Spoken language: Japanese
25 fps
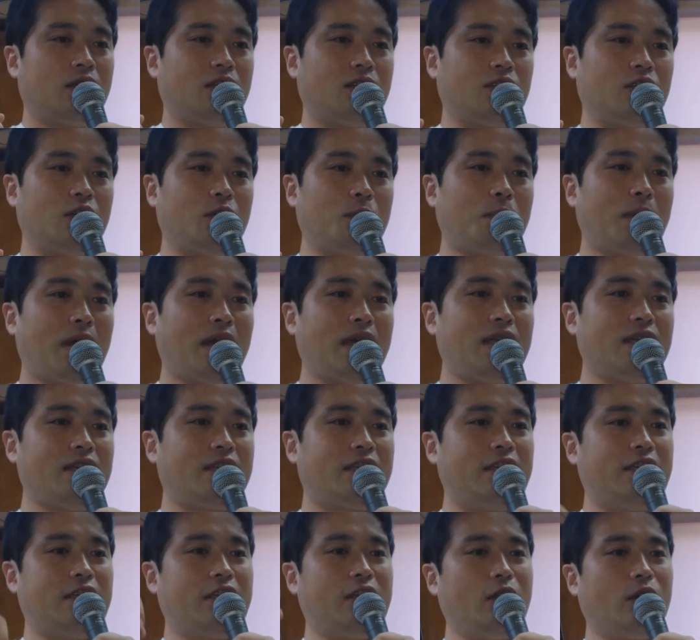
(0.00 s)
その場合、
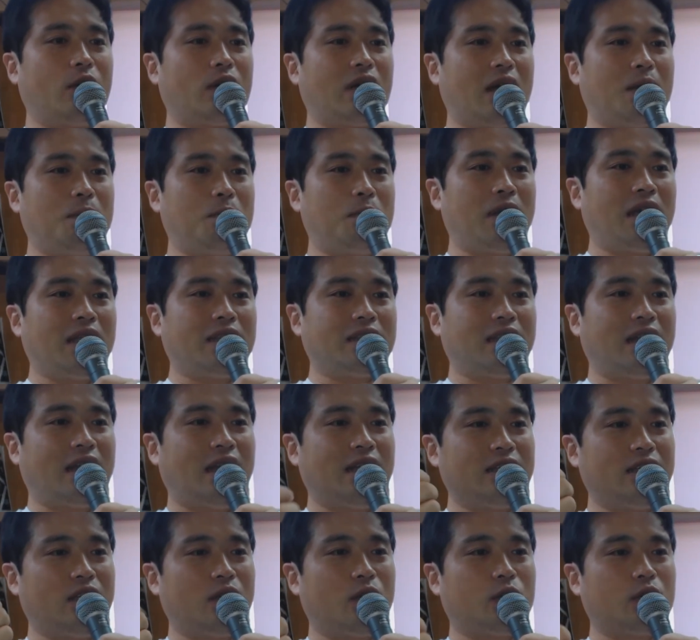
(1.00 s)
企業からもらった
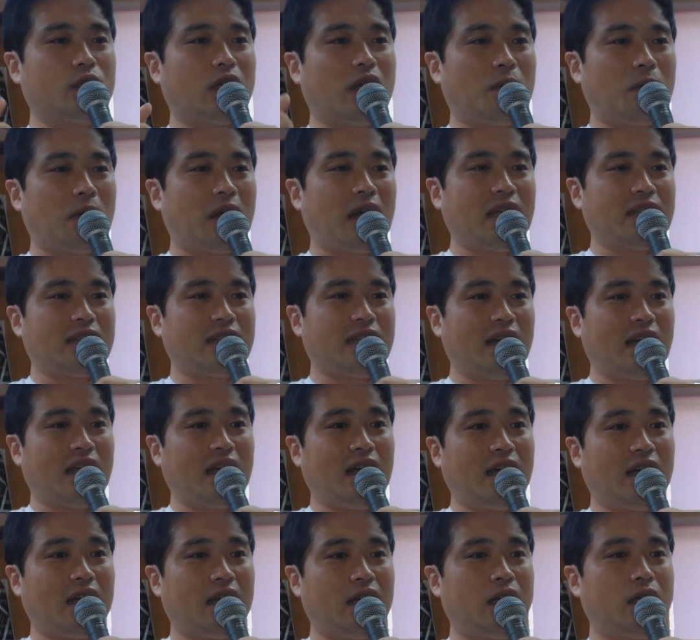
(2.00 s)
なんていうことが分かった
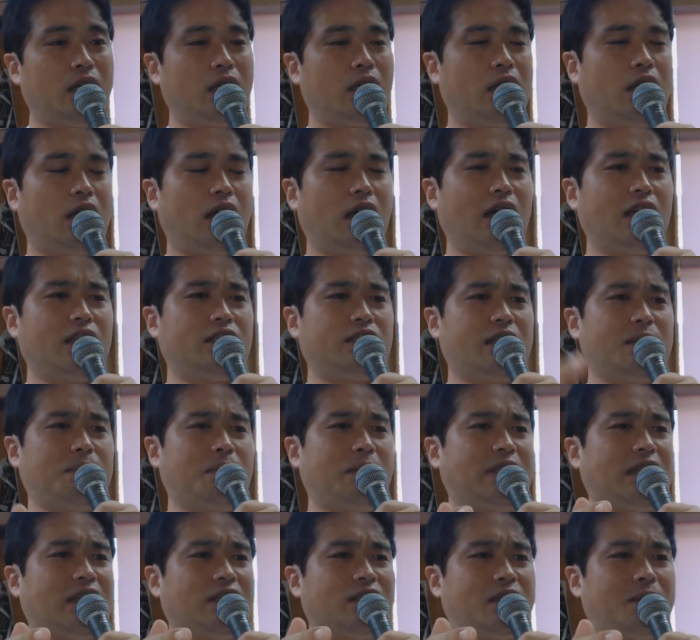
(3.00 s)
ら、あ、
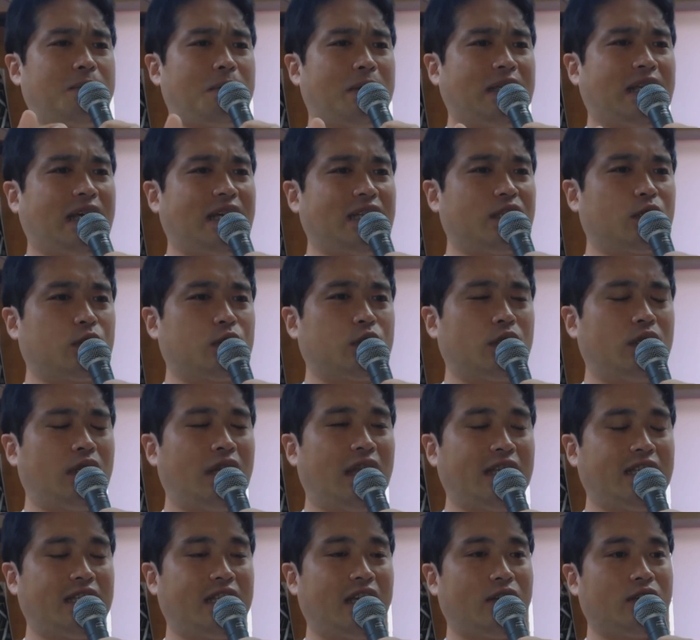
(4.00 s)
ステマだ、ステマだってことに
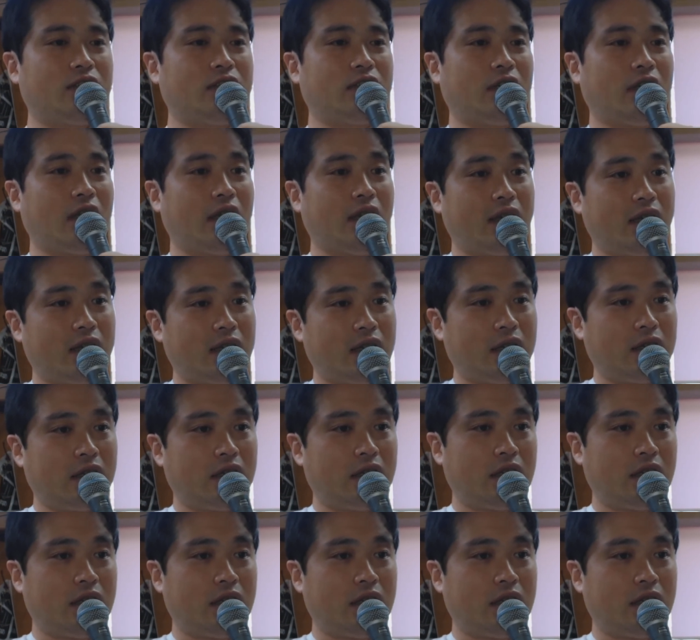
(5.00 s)
なっちゃうのじゃね。